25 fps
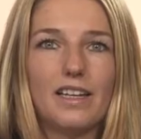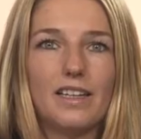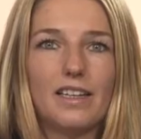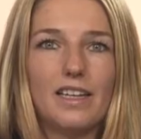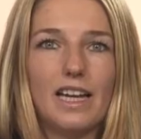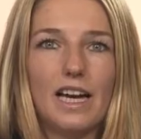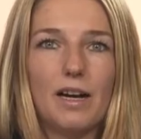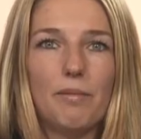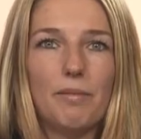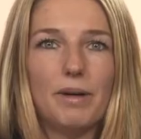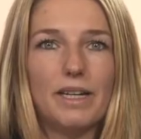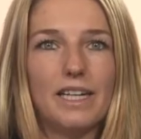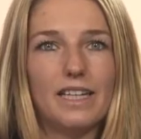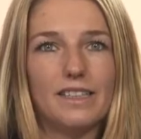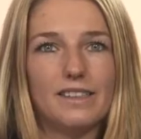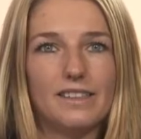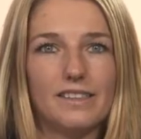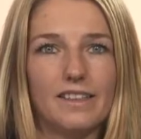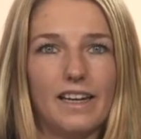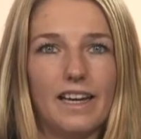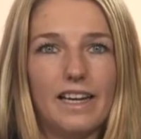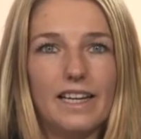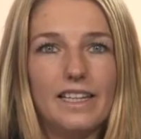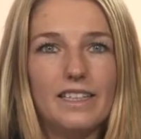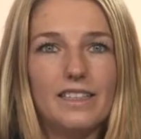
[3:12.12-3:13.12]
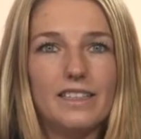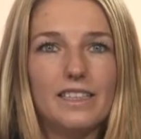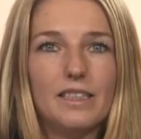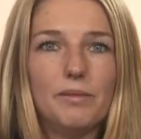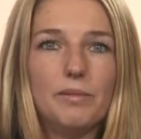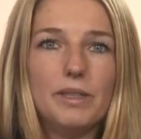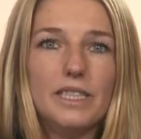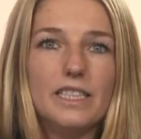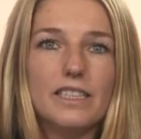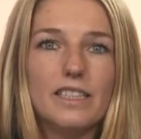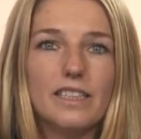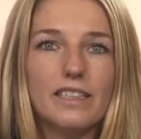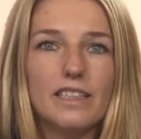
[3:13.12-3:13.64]
Nach meiner Zeit im
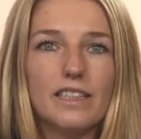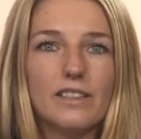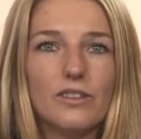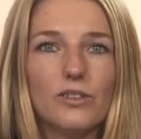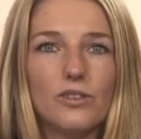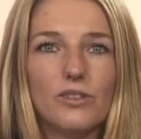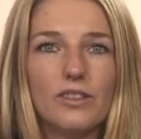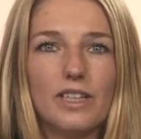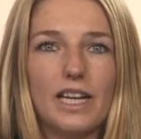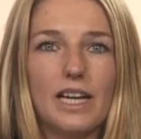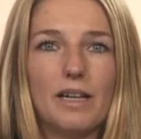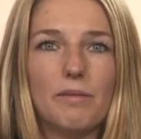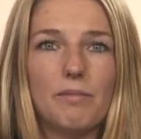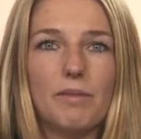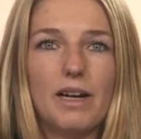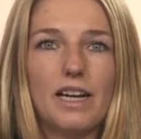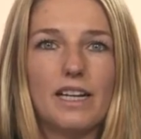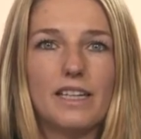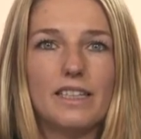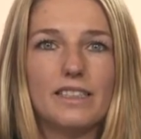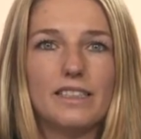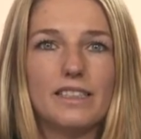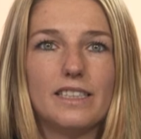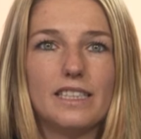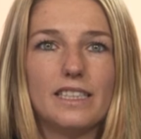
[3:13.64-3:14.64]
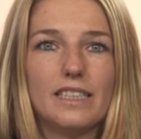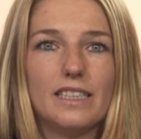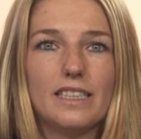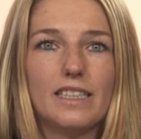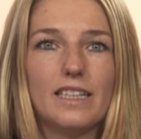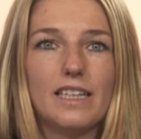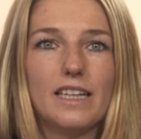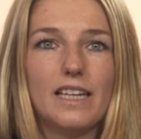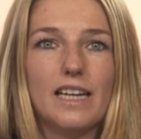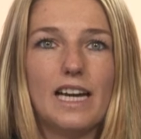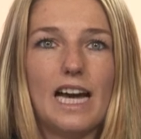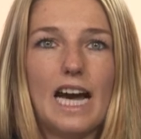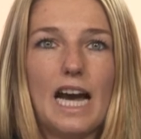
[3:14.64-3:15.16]
internationalen Marketing
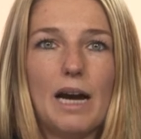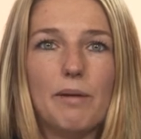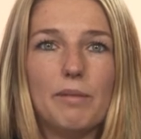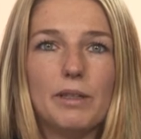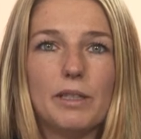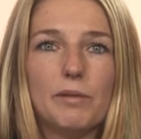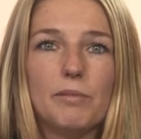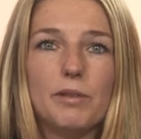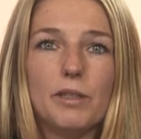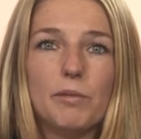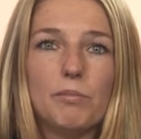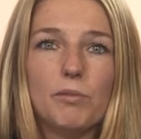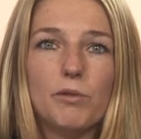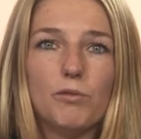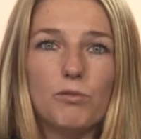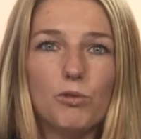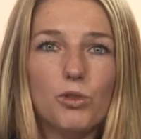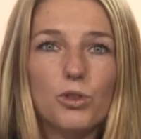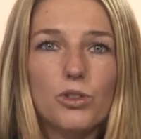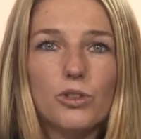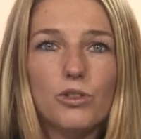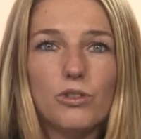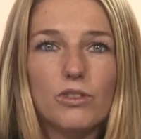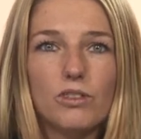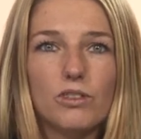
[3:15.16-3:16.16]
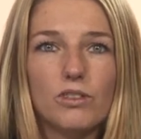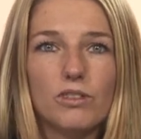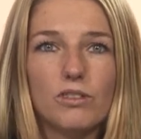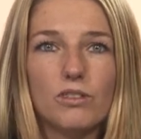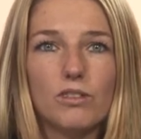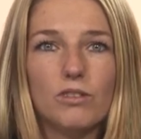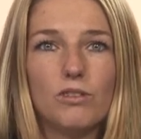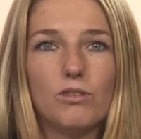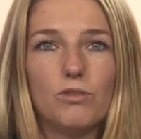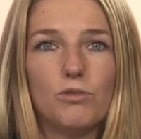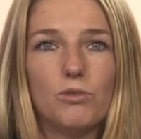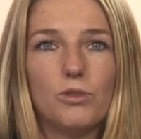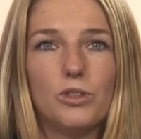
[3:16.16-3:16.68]
habe ich mich bewusst
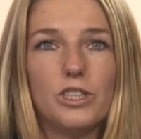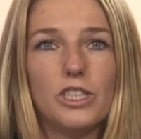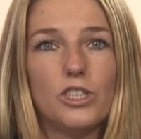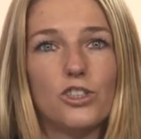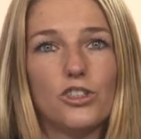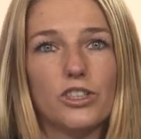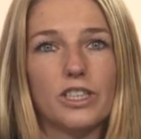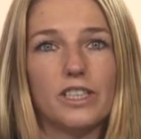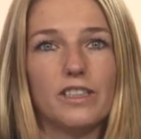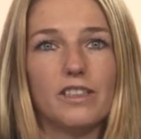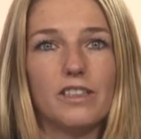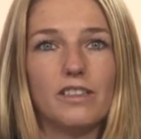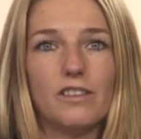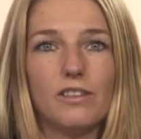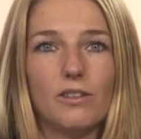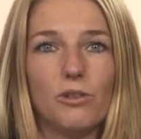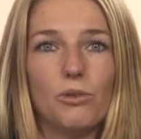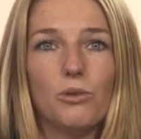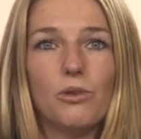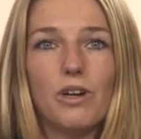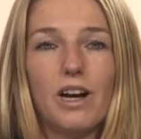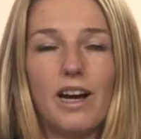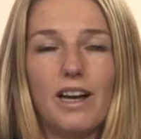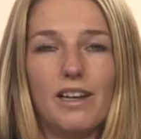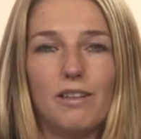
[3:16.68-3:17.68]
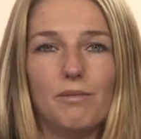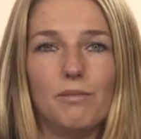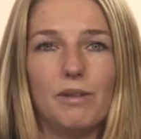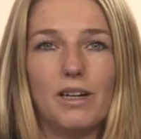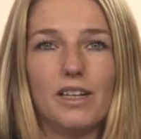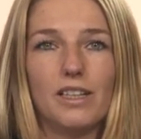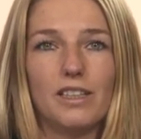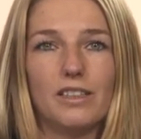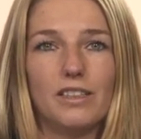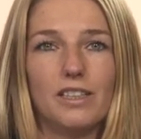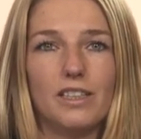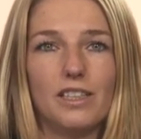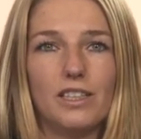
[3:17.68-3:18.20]
für den Schritt ins lokale
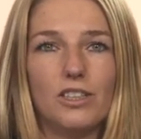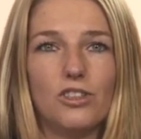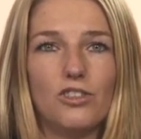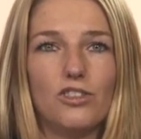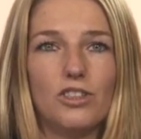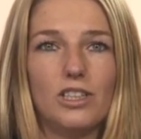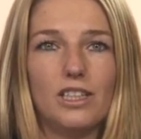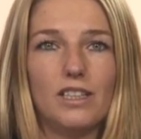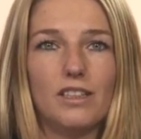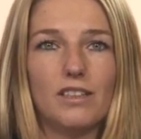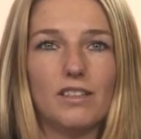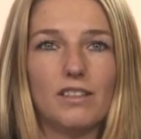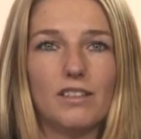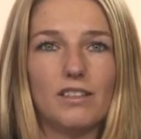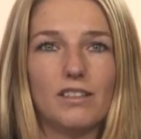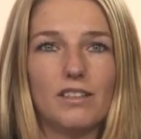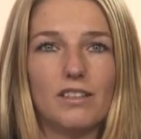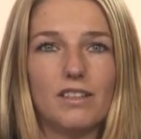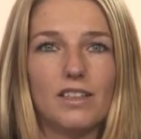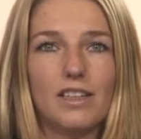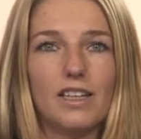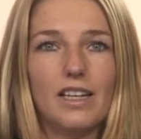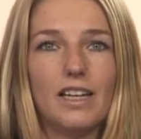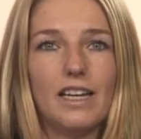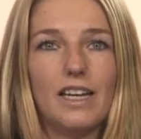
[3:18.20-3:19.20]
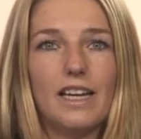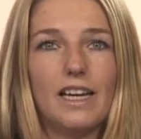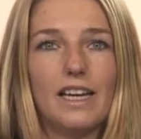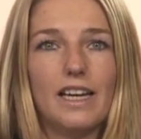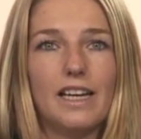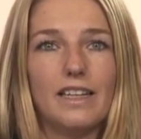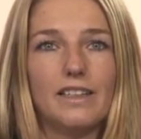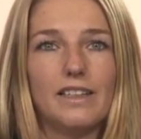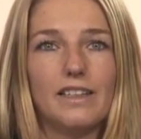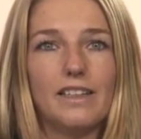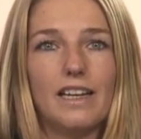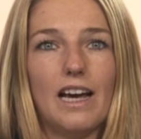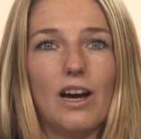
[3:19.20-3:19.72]
Marketing entschieden.
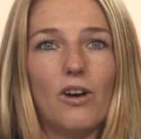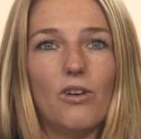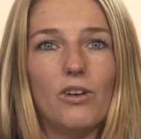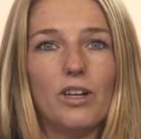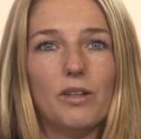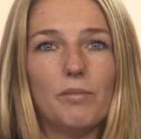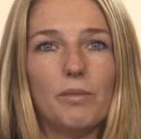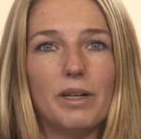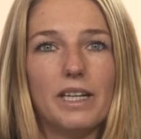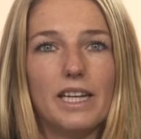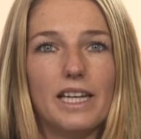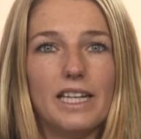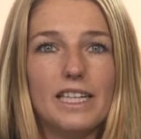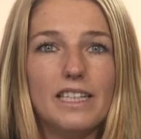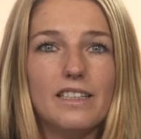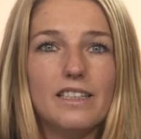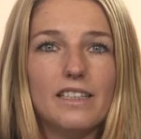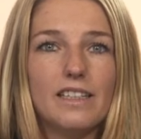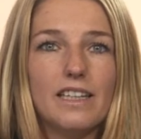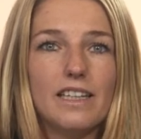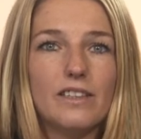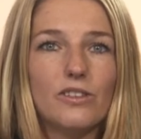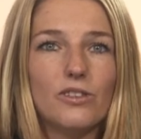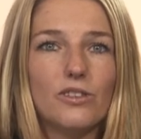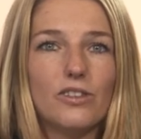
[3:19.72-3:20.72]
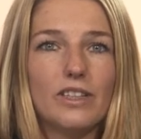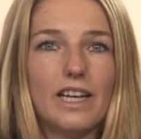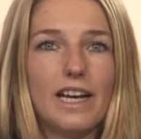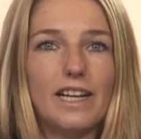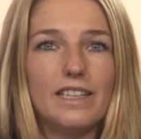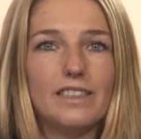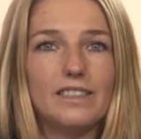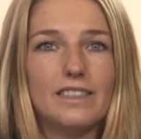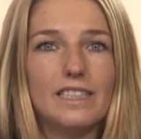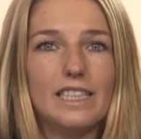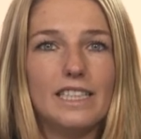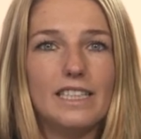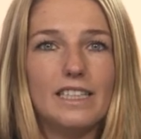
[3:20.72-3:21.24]
Denn auch in meiner
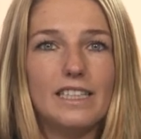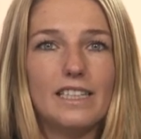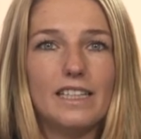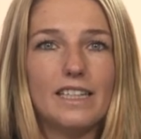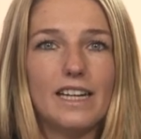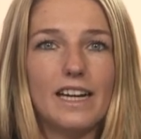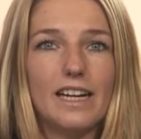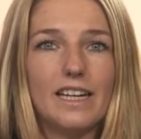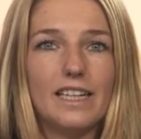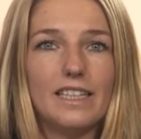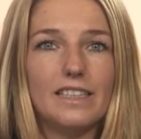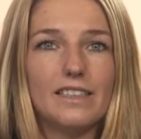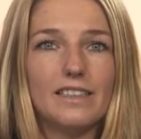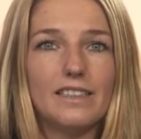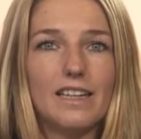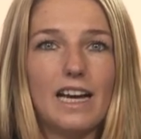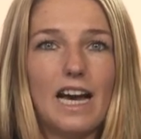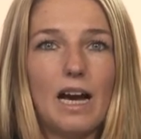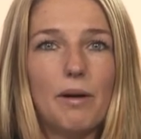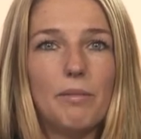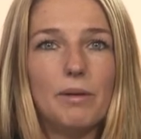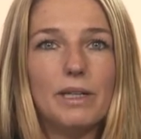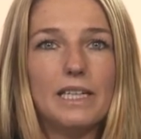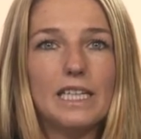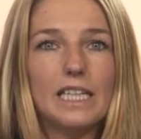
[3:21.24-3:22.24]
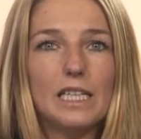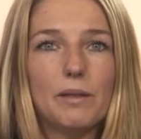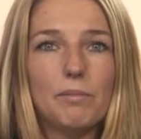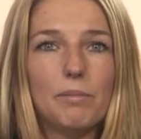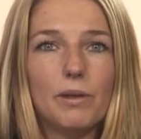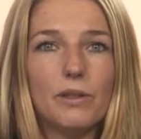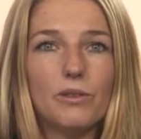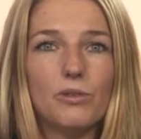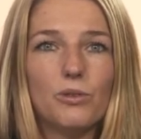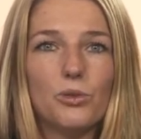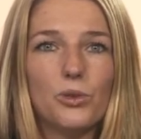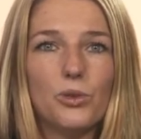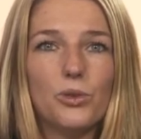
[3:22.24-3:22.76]
internationalen Tätigkeit habe ich
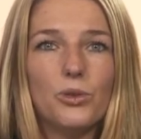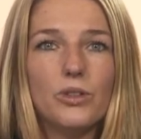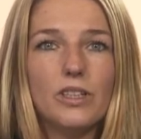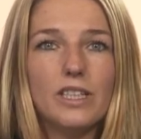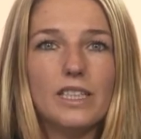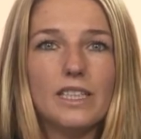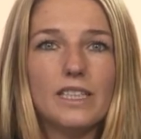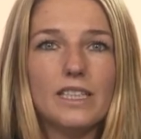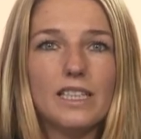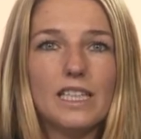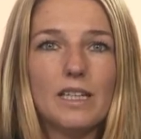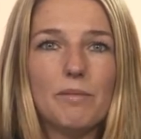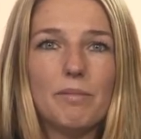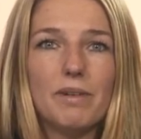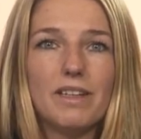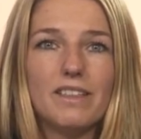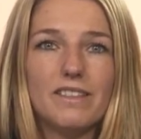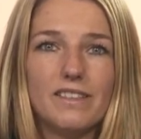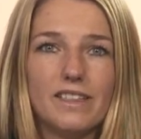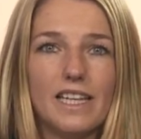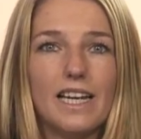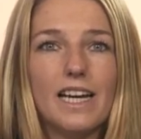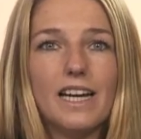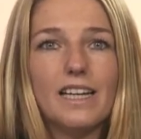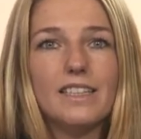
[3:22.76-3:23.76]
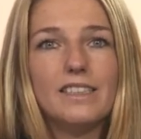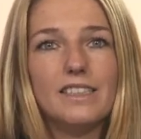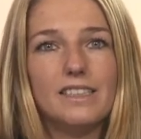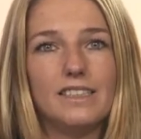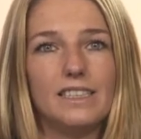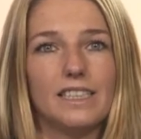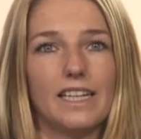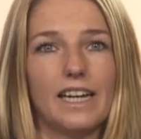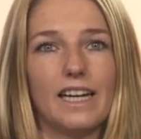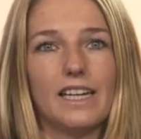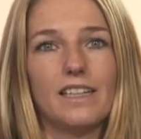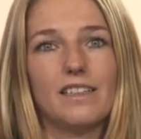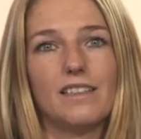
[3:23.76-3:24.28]
persönlich immer sehr den
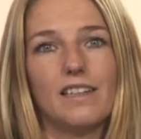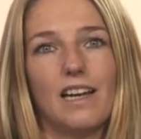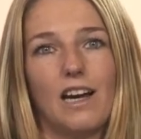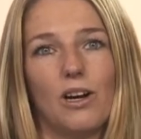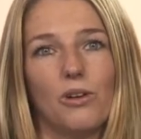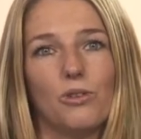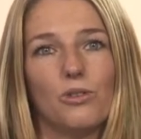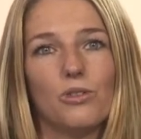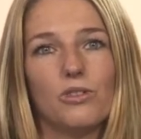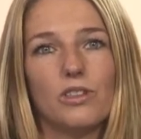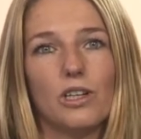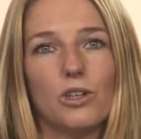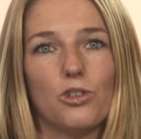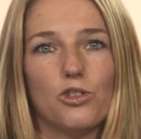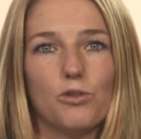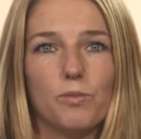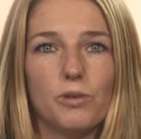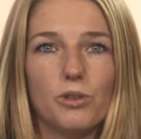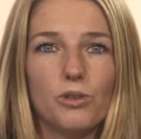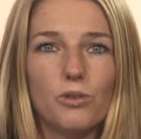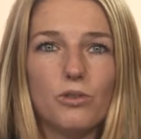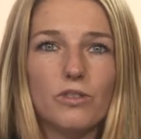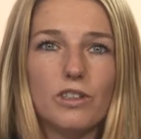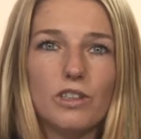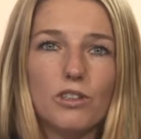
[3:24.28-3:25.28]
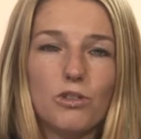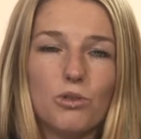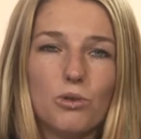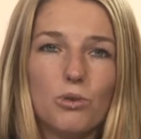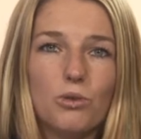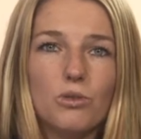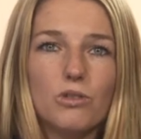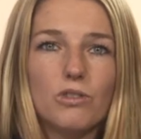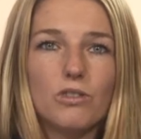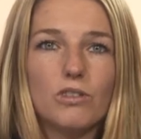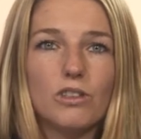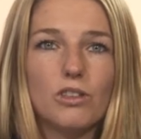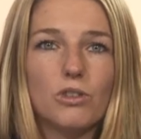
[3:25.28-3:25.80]
direkten Austausch mit unseren
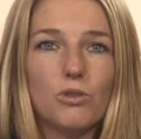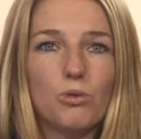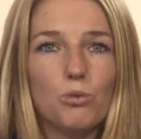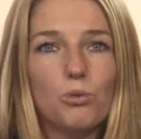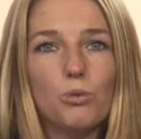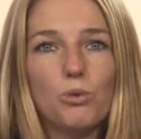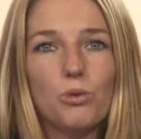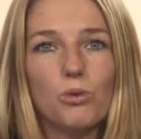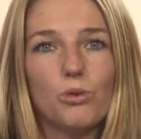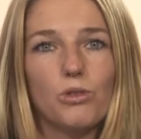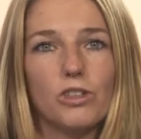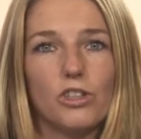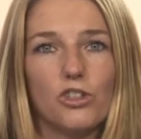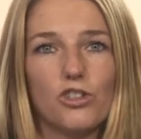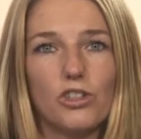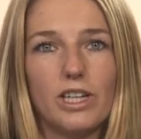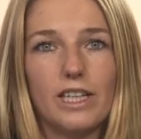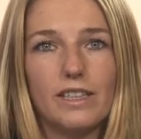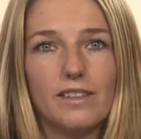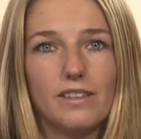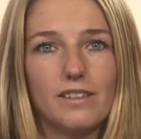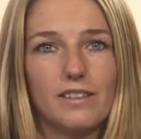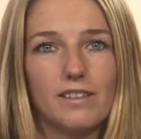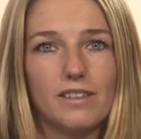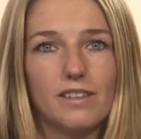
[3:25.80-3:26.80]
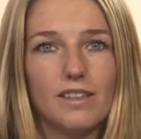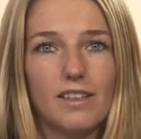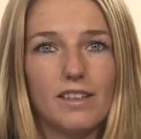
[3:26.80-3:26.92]
Kunden gesucht und geschätzt.